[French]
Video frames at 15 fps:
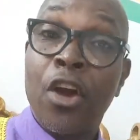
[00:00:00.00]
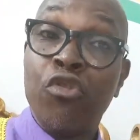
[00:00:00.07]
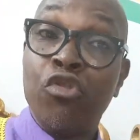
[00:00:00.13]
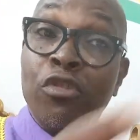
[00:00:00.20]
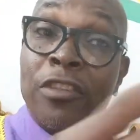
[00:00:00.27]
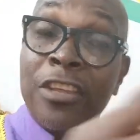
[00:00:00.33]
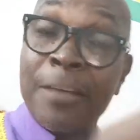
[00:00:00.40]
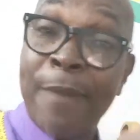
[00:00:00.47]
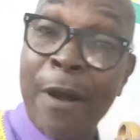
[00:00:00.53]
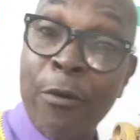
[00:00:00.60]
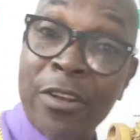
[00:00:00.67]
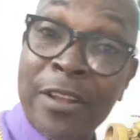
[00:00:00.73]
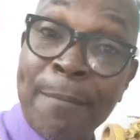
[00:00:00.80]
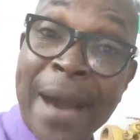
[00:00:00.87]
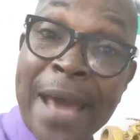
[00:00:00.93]
n'utilisez pas
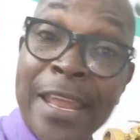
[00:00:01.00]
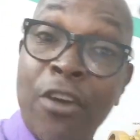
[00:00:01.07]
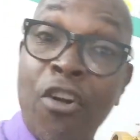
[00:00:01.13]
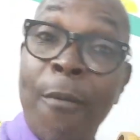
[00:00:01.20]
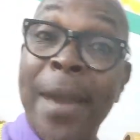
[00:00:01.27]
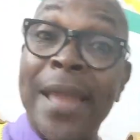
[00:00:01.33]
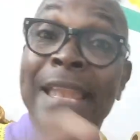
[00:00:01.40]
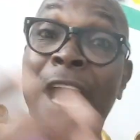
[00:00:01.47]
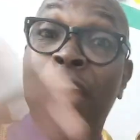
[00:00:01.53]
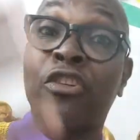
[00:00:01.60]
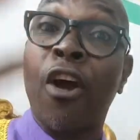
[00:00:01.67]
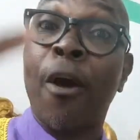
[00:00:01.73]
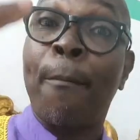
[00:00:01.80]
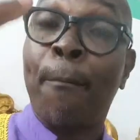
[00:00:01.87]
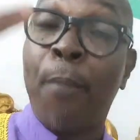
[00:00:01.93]
votre mari comme un
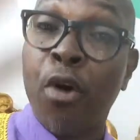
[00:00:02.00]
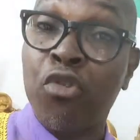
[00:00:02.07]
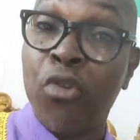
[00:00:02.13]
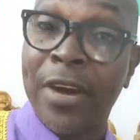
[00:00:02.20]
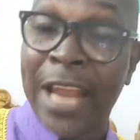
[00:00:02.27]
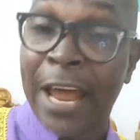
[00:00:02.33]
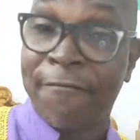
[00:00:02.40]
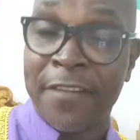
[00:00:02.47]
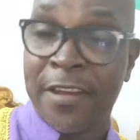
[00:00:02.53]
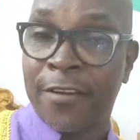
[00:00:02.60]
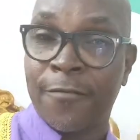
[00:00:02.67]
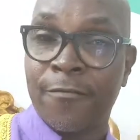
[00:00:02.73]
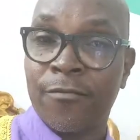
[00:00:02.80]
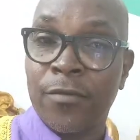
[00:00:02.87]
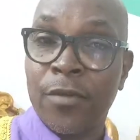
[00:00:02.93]
acteur
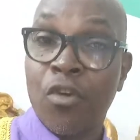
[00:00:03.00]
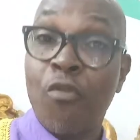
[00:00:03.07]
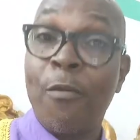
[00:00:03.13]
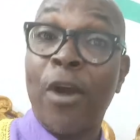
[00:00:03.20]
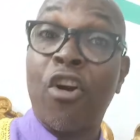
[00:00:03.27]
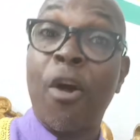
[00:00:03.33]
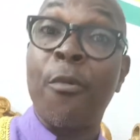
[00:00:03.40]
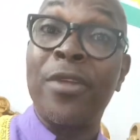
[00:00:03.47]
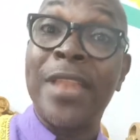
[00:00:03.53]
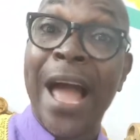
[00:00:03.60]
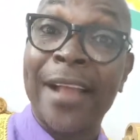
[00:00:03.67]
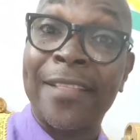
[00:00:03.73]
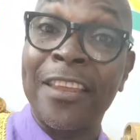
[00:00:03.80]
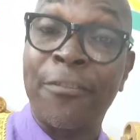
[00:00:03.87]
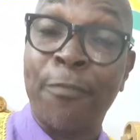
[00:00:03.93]
pornographique ou bien comme une
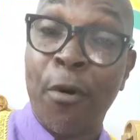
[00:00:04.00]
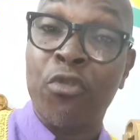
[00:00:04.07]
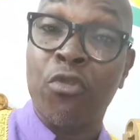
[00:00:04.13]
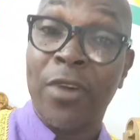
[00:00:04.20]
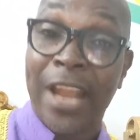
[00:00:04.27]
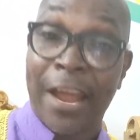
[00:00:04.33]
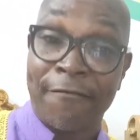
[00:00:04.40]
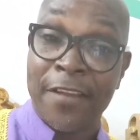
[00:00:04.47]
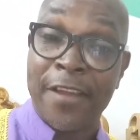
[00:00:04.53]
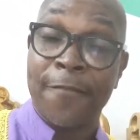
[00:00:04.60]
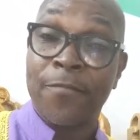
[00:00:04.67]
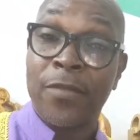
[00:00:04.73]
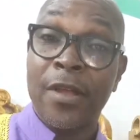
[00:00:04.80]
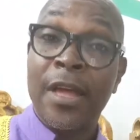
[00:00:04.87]
actrice pornographique.